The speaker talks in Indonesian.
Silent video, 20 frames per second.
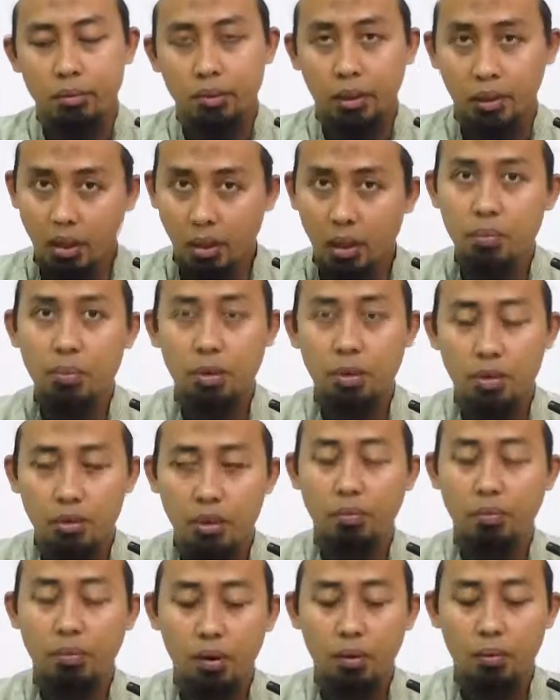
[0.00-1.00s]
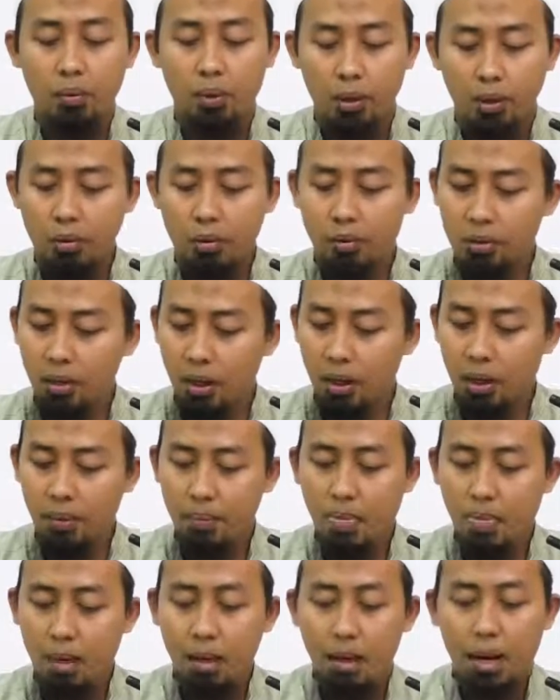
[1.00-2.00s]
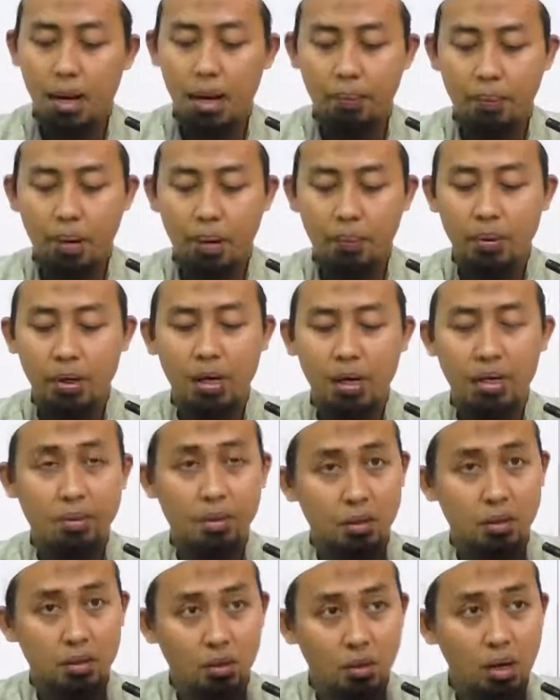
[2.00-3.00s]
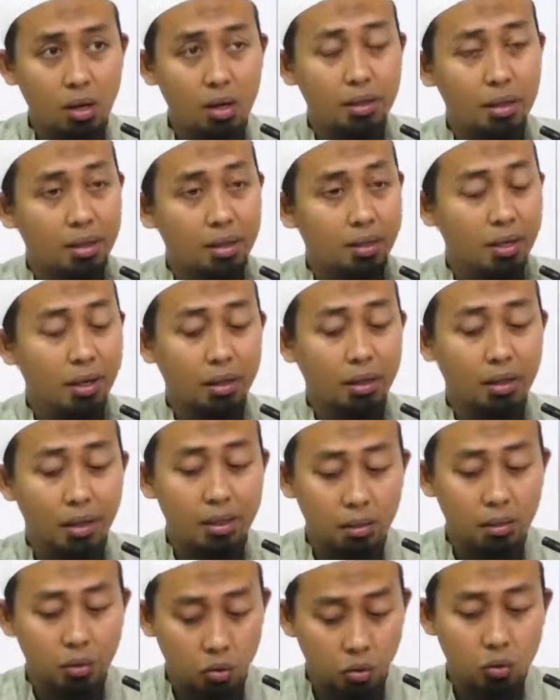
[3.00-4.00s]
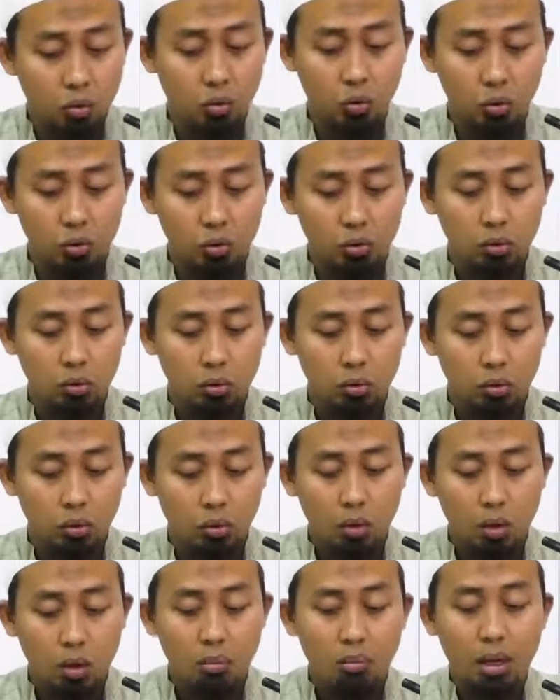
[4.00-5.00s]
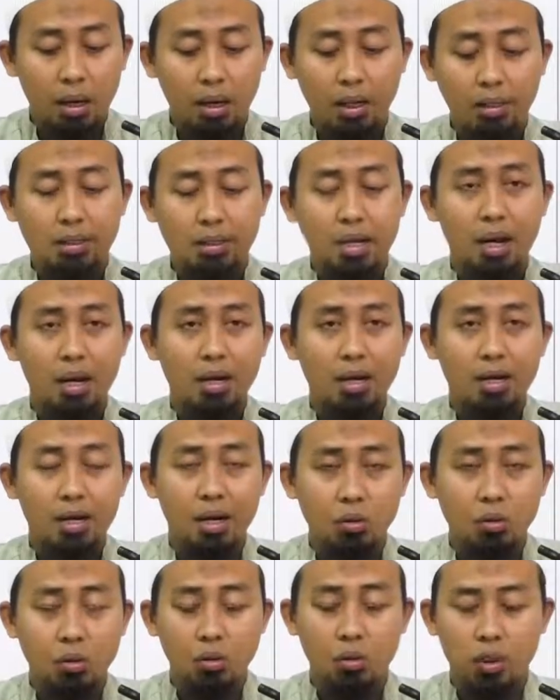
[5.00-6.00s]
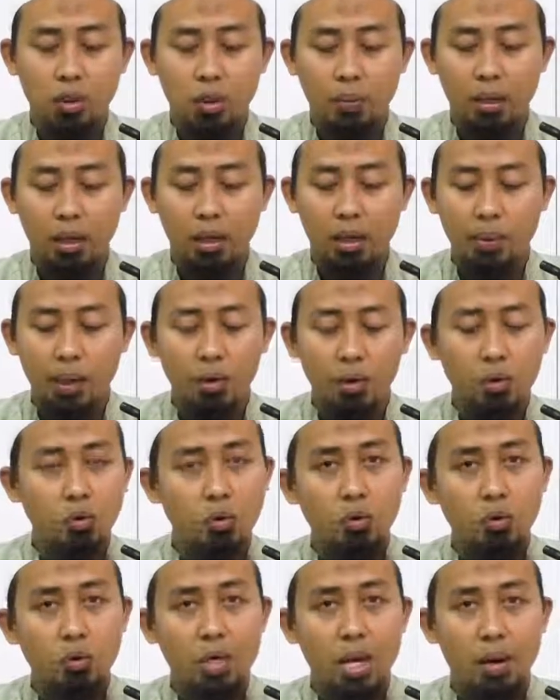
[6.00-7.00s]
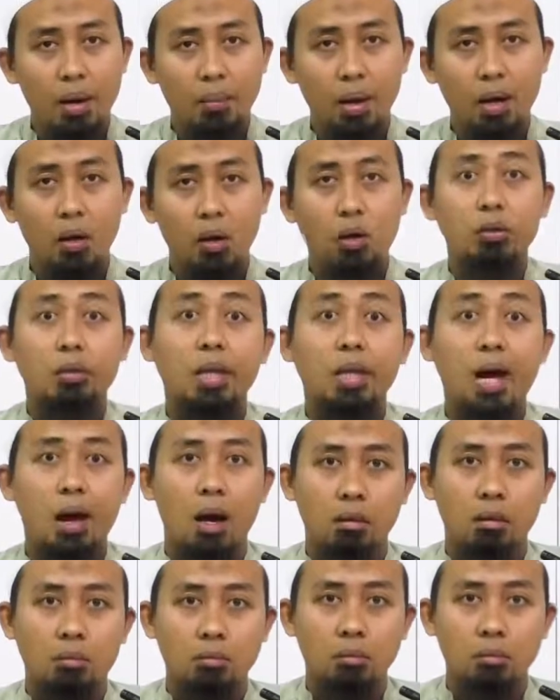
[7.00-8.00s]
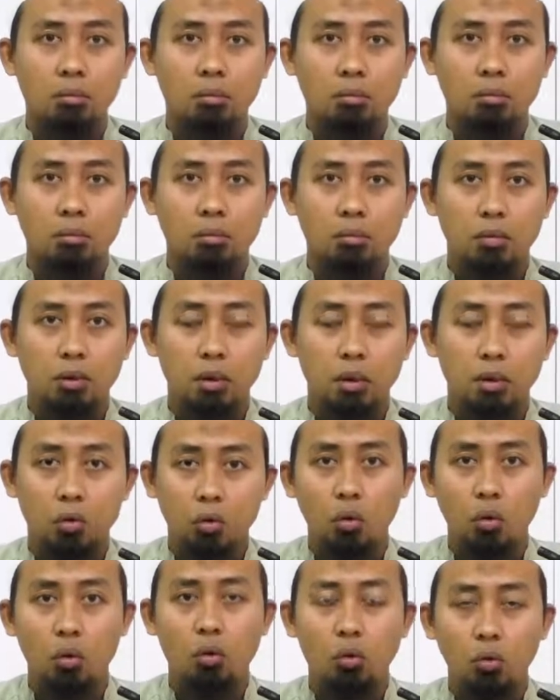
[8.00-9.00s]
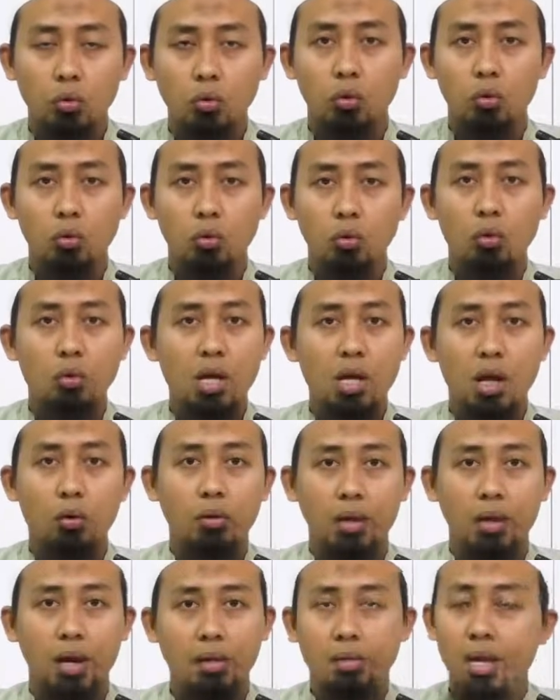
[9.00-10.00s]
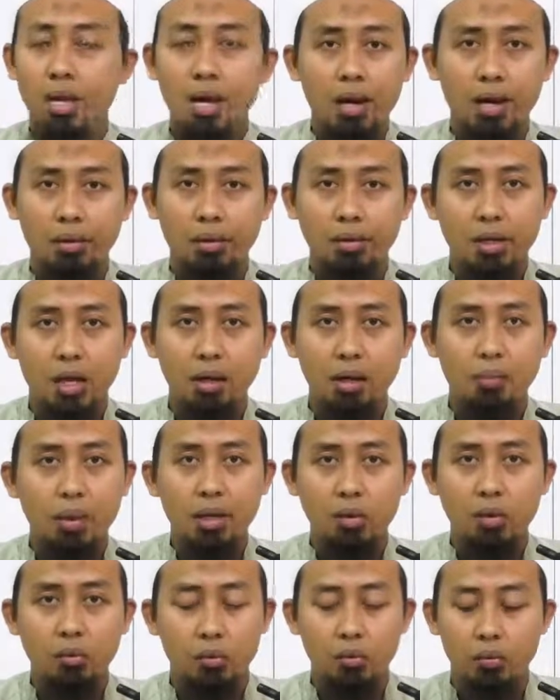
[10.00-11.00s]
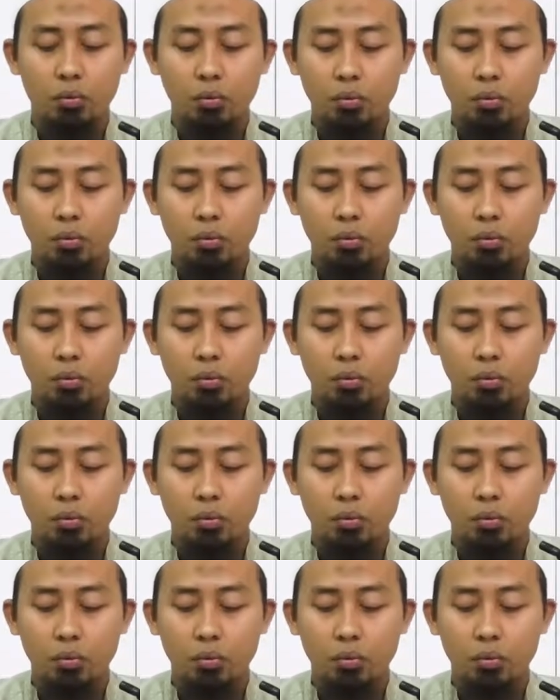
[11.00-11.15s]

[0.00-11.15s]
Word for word: Kata Nabi sallallahu alaihi wasallam, apabila salah seorang di antara kalian sujud, maka jangan dia duduk sebagaimana duduknya apa? Unta. Jadi turun untuk duduknya onta. Jangan, jangan meniru.